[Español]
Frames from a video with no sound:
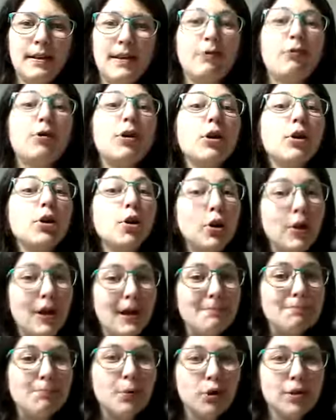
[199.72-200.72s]
De acuerdo con
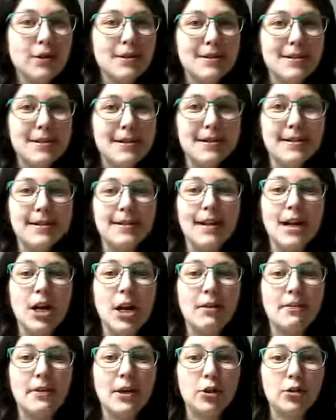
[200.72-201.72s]
la hipótesis de
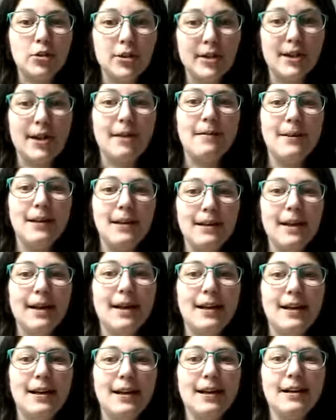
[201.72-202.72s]
la velocidad
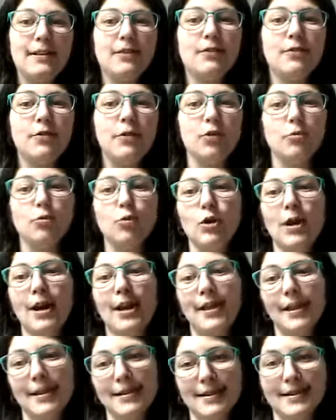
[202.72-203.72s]
vital,
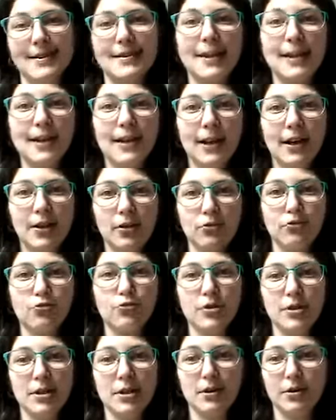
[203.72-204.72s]
formulada hace cerca de
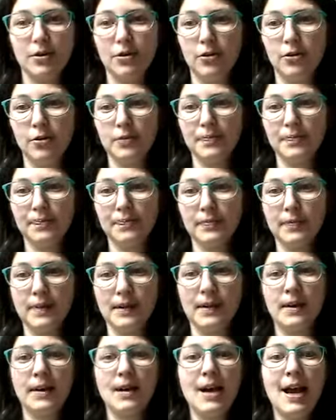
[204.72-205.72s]
un siglo,
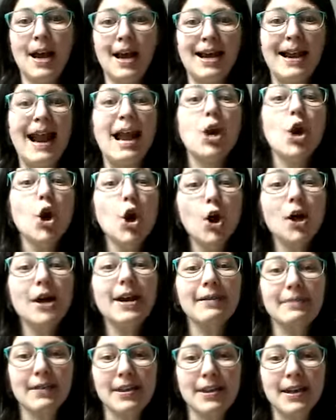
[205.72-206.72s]
la
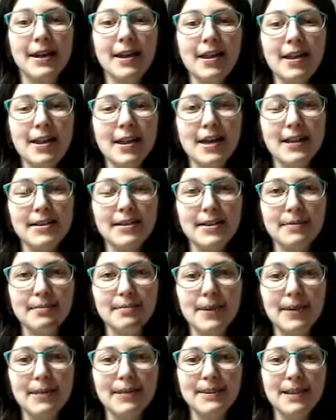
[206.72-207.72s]
longevidad es
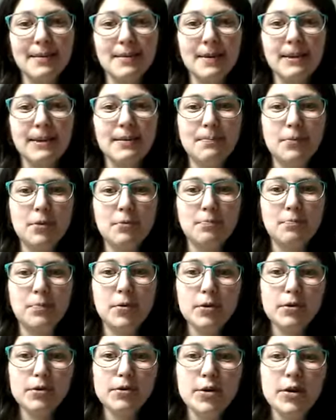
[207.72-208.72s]
inversamente
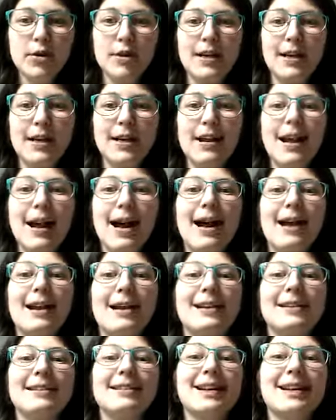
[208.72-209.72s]
proporcional a
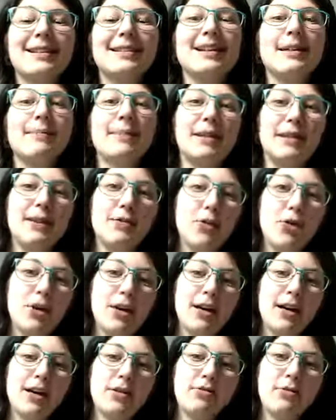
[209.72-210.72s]
la tasa
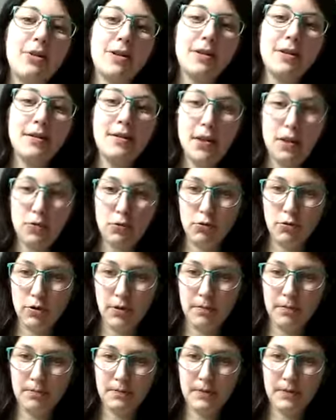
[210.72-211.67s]
metabólica de un individuo.